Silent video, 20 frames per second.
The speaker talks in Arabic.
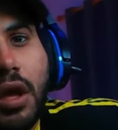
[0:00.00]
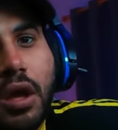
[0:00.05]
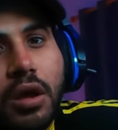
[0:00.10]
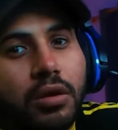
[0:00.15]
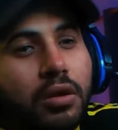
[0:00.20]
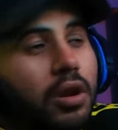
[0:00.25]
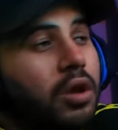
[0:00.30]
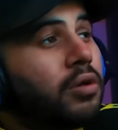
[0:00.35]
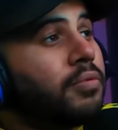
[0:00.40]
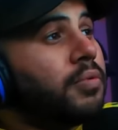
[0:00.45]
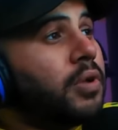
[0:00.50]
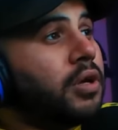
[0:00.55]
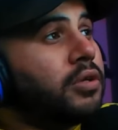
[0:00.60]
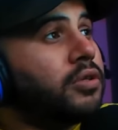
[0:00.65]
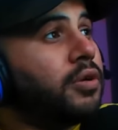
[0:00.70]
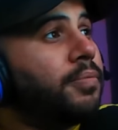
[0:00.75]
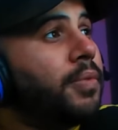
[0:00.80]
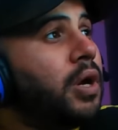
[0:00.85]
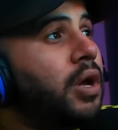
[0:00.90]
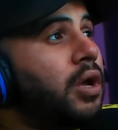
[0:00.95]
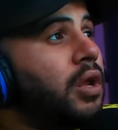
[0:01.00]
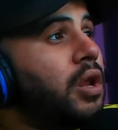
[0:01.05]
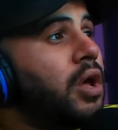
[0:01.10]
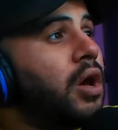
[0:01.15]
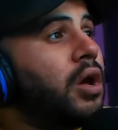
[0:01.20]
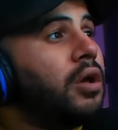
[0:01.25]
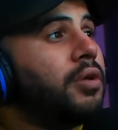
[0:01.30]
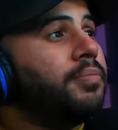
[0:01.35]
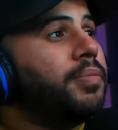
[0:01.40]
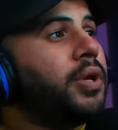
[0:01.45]
اقول لكم يا جماعة
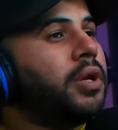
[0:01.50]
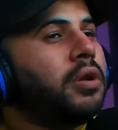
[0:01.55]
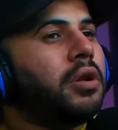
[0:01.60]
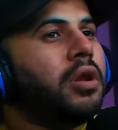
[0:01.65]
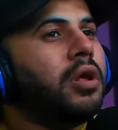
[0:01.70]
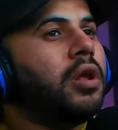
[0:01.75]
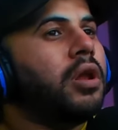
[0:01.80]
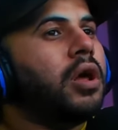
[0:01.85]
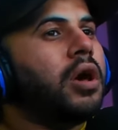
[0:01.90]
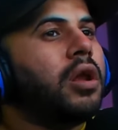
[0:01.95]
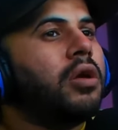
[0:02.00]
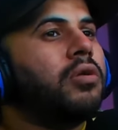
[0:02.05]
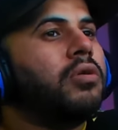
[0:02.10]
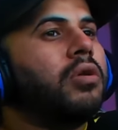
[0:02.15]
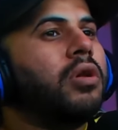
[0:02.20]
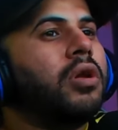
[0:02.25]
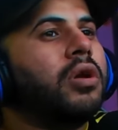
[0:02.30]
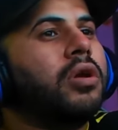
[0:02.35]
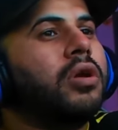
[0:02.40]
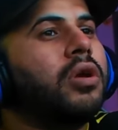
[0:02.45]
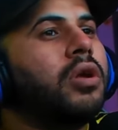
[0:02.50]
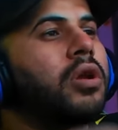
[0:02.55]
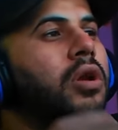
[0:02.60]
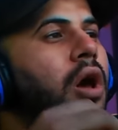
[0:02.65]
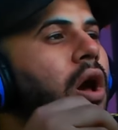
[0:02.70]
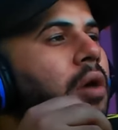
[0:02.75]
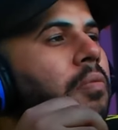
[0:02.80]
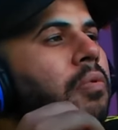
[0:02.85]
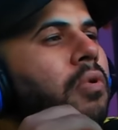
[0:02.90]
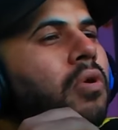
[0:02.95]
لاعبين الهلال اقول لك
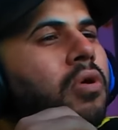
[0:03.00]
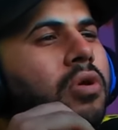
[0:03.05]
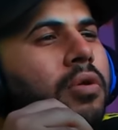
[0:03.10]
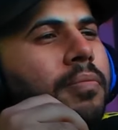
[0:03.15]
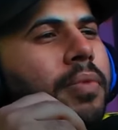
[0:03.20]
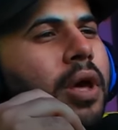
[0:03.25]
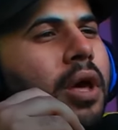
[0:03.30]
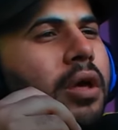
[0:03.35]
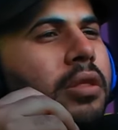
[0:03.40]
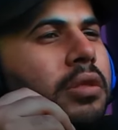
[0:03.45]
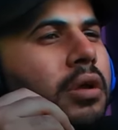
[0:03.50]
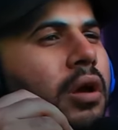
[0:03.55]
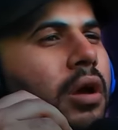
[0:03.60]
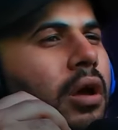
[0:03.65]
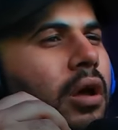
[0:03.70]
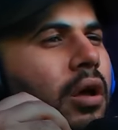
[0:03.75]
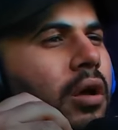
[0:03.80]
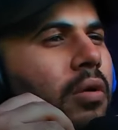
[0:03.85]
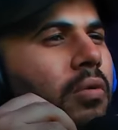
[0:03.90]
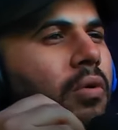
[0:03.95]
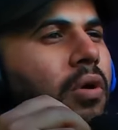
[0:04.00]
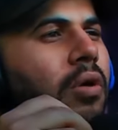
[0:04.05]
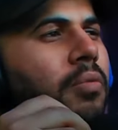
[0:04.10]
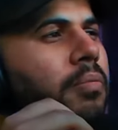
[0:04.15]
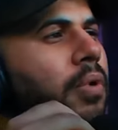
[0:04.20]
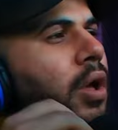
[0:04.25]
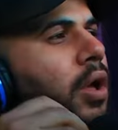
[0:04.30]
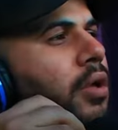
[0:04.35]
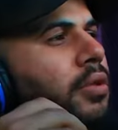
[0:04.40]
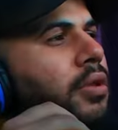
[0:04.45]
يلعبون بهداوة
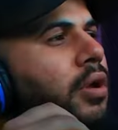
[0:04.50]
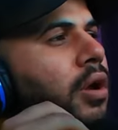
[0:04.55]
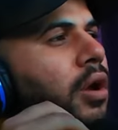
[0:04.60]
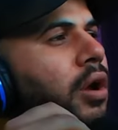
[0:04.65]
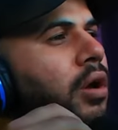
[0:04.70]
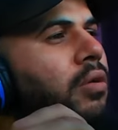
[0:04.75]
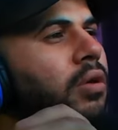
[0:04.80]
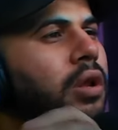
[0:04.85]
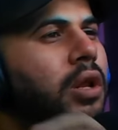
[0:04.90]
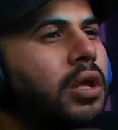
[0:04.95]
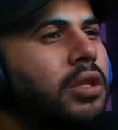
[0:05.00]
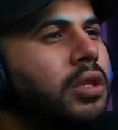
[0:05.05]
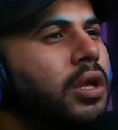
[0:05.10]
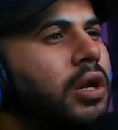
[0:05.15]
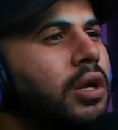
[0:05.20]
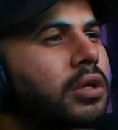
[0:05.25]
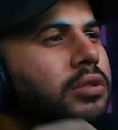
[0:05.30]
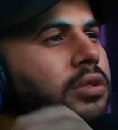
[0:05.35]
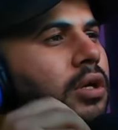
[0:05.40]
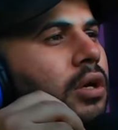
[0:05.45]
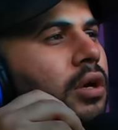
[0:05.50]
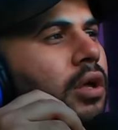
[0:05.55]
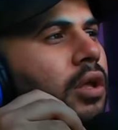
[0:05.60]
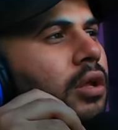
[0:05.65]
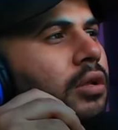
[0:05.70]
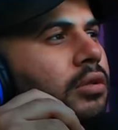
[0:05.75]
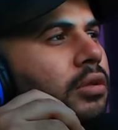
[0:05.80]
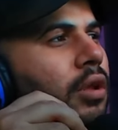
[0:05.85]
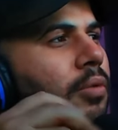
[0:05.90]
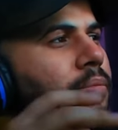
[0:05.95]
بهداوة لدرجة
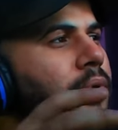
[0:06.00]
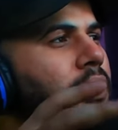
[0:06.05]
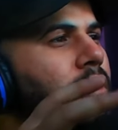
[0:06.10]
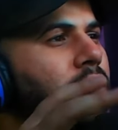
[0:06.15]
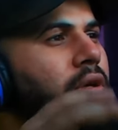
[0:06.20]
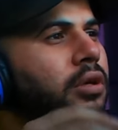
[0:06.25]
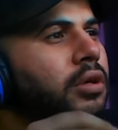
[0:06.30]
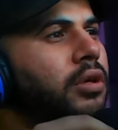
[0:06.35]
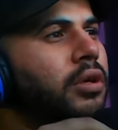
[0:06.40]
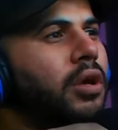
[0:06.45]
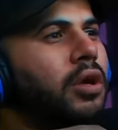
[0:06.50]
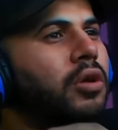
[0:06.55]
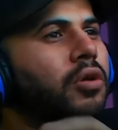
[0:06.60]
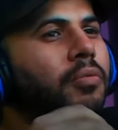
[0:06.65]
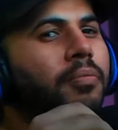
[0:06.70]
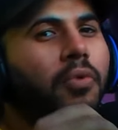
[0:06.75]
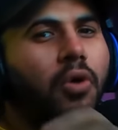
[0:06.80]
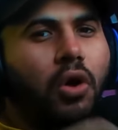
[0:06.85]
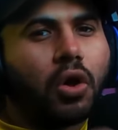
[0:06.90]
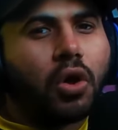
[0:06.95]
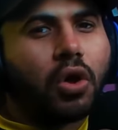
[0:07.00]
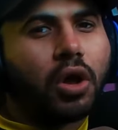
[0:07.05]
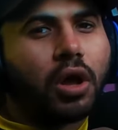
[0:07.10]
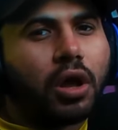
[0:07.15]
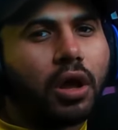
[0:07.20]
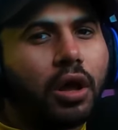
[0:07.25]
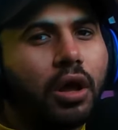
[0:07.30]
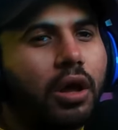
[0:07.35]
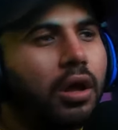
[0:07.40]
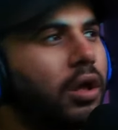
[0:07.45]
غير طبيعية
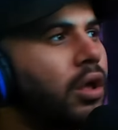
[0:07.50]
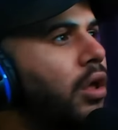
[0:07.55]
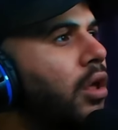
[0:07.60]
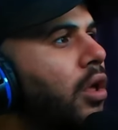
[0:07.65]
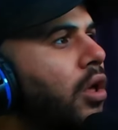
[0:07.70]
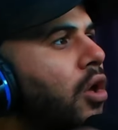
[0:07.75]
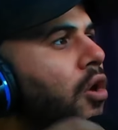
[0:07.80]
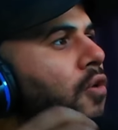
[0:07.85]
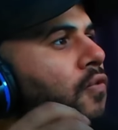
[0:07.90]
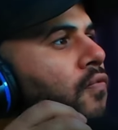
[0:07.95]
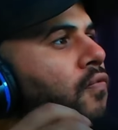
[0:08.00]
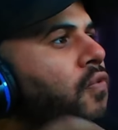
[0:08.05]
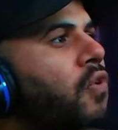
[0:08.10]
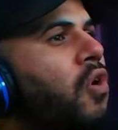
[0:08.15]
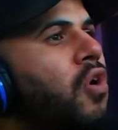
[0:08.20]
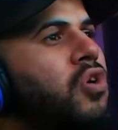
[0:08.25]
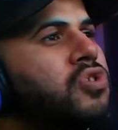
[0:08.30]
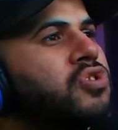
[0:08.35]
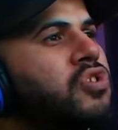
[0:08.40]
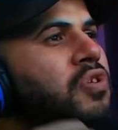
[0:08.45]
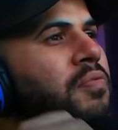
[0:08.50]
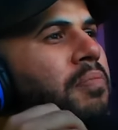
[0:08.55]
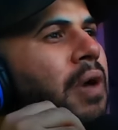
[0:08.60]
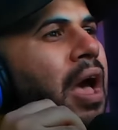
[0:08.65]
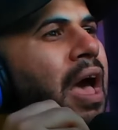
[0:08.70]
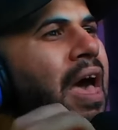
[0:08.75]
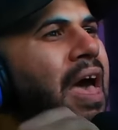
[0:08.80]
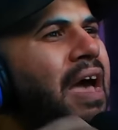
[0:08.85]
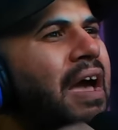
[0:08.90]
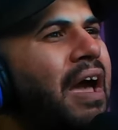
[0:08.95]
يبغوها فوز
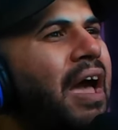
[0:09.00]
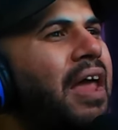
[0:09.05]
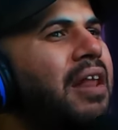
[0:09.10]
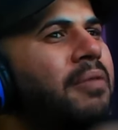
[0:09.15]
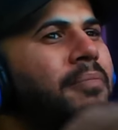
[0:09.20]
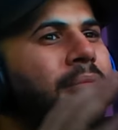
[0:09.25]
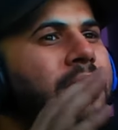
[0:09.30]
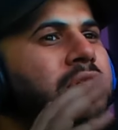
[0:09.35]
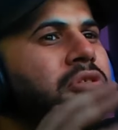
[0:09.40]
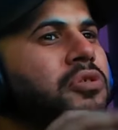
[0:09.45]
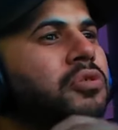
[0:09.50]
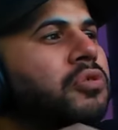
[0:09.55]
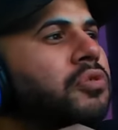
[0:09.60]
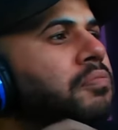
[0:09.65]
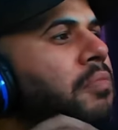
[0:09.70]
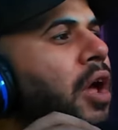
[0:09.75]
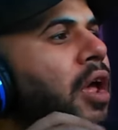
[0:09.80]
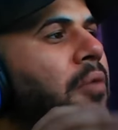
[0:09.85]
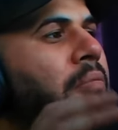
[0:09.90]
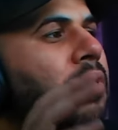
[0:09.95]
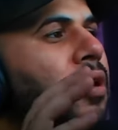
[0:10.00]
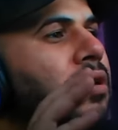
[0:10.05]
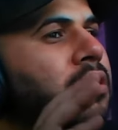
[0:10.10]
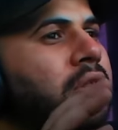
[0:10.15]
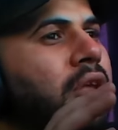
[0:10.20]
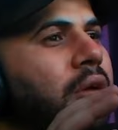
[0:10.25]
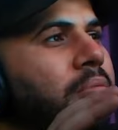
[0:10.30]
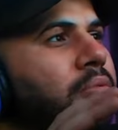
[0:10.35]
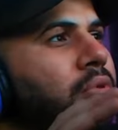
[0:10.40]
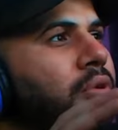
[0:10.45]
بأقل مجهود ما يبغون
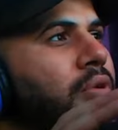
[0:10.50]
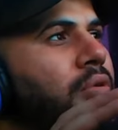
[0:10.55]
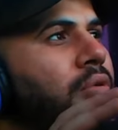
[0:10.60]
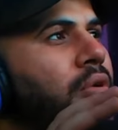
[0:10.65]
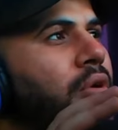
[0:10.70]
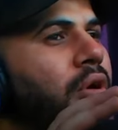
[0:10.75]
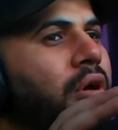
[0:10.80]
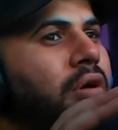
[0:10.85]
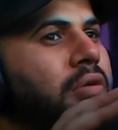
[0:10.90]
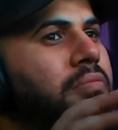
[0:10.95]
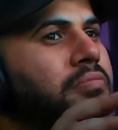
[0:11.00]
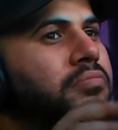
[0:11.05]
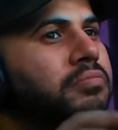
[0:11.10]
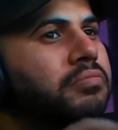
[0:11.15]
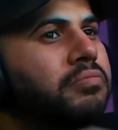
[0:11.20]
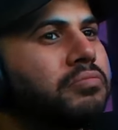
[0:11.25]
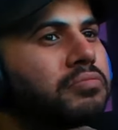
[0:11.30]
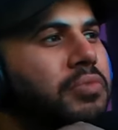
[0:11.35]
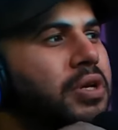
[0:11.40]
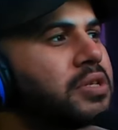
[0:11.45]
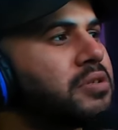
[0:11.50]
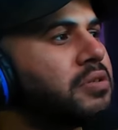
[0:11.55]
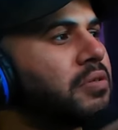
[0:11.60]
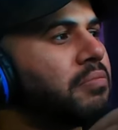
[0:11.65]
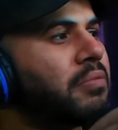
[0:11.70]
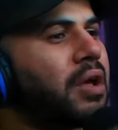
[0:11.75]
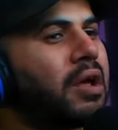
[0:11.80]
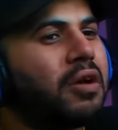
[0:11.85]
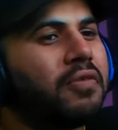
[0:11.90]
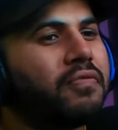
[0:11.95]
يتعبون روحهم بس
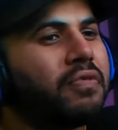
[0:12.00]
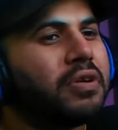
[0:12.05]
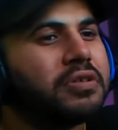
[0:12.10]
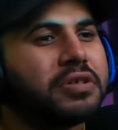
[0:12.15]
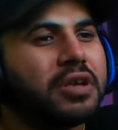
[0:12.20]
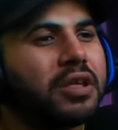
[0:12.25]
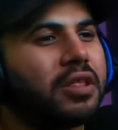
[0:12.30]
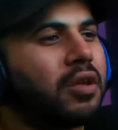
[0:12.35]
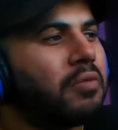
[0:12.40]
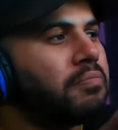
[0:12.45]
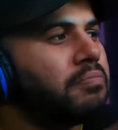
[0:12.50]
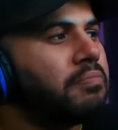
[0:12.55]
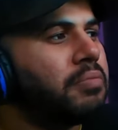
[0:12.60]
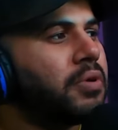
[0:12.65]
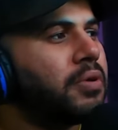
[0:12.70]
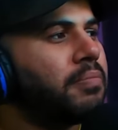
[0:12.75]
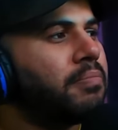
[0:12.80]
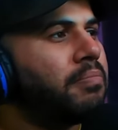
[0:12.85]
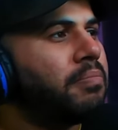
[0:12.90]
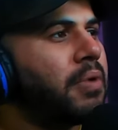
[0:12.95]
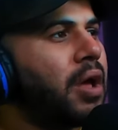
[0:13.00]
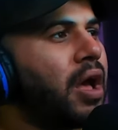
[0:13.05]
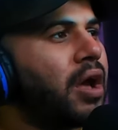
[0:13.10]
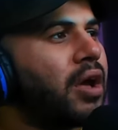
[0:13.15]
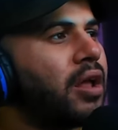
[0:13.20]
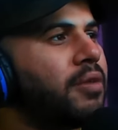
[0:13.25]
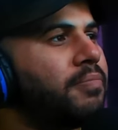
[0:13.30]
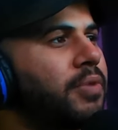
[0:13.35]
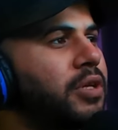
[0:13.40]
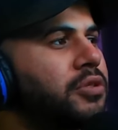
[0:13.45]
يبغى فوز كذا
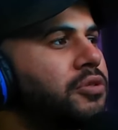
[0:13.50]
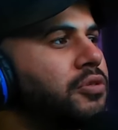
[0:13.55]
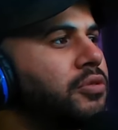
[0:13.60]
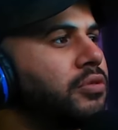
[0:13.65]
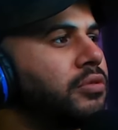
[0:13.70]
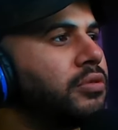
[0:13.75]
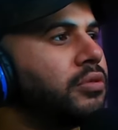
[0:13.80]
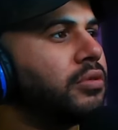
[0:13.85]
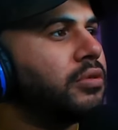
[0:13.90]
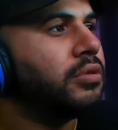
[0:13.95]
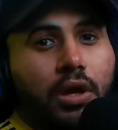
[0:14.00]
باقل مجهود